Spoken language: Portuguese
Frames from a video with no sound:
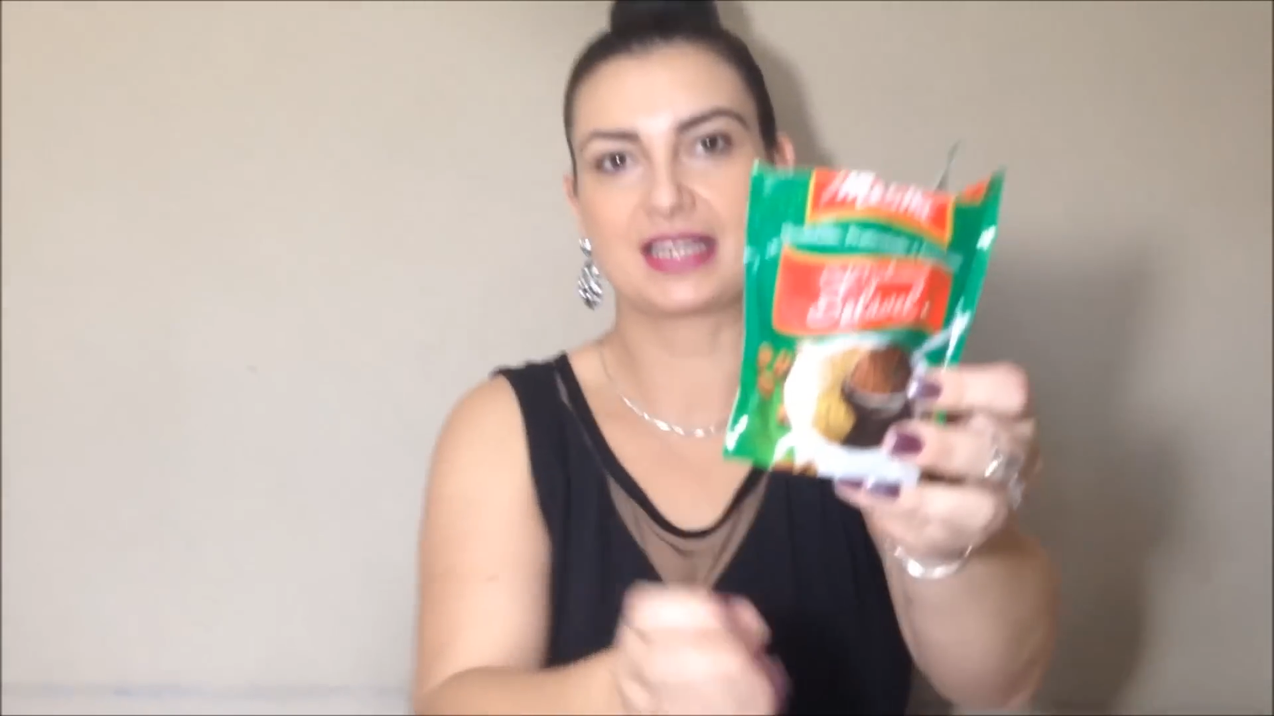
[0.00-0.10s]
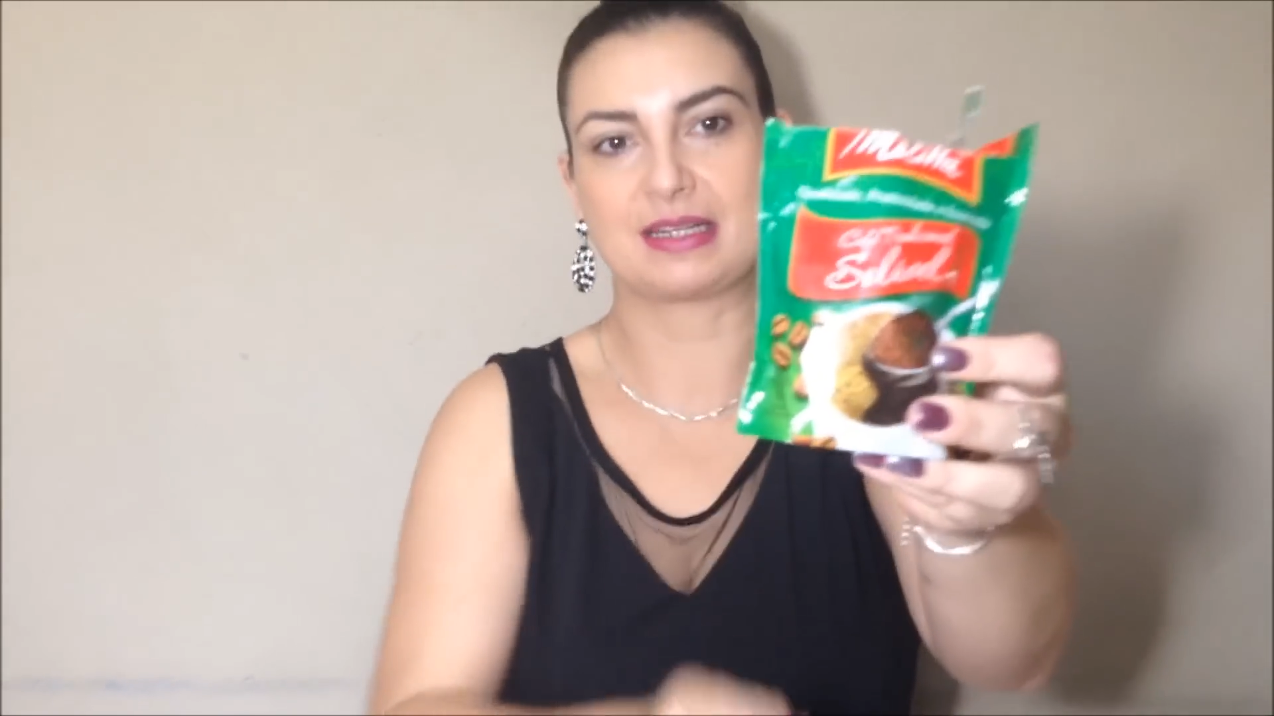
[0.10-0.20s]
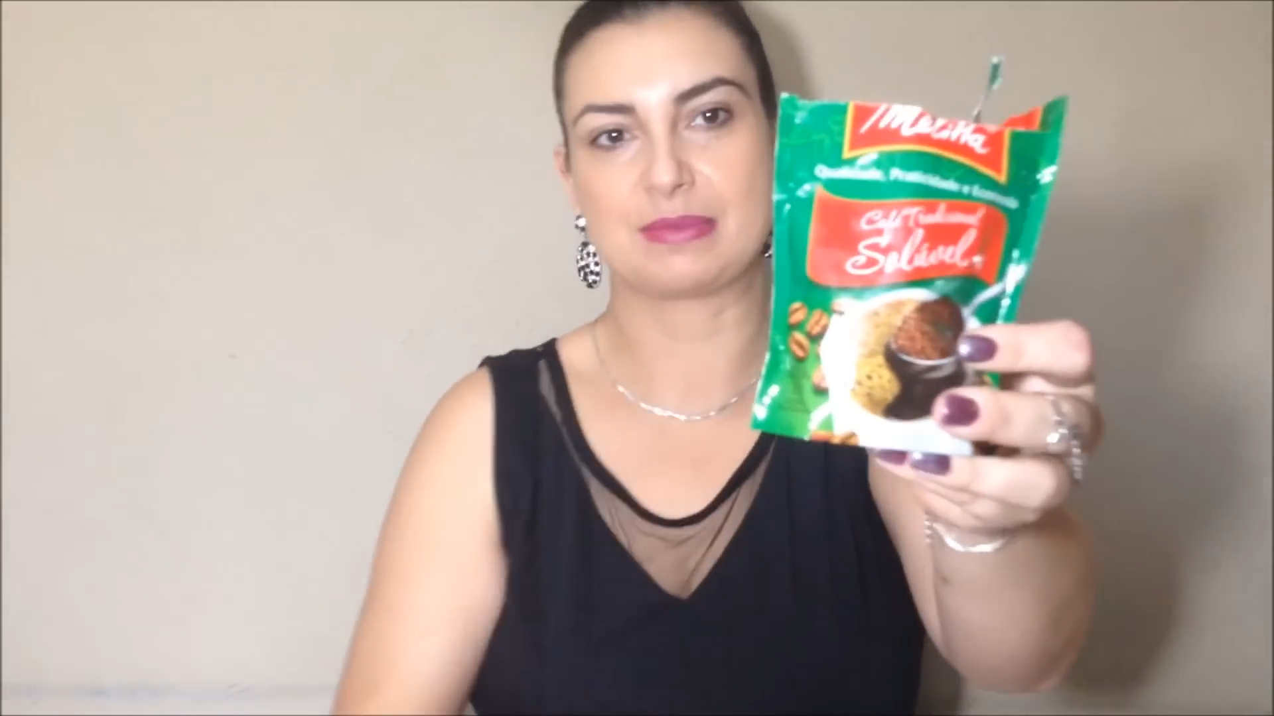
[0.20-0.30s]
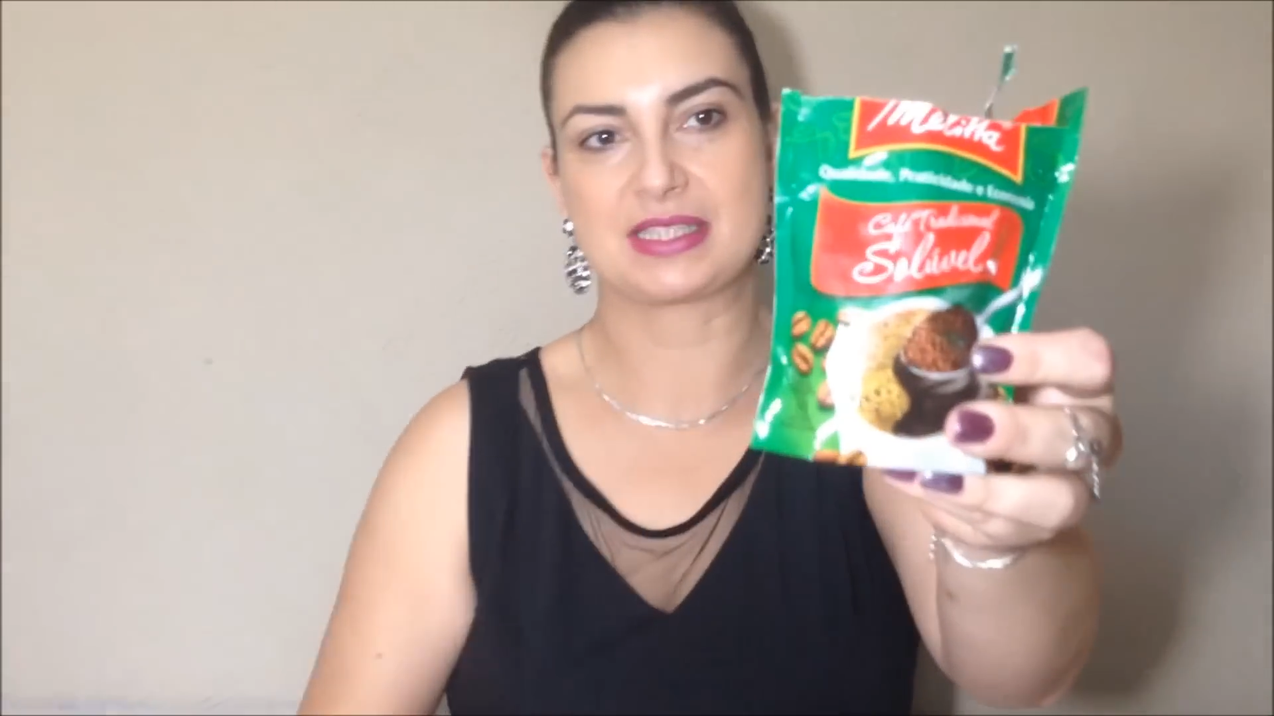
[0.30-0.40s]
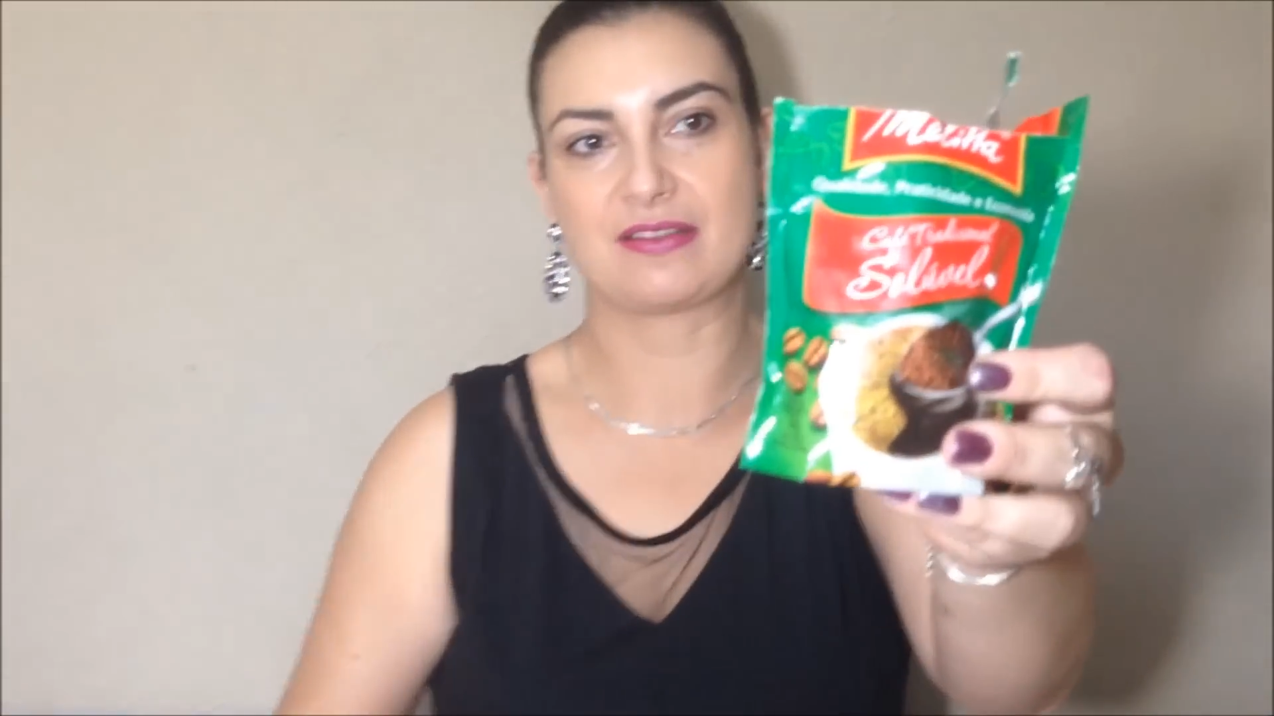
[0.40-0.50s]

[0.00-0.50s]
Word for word: gramas,